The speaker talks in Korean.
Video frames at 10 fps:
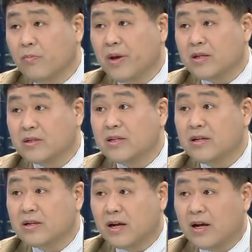오펙의
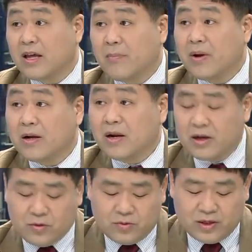증산을 강하게 압박을
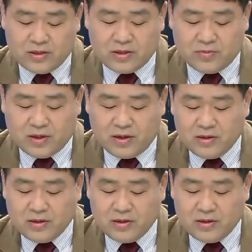하기도 했었습니다.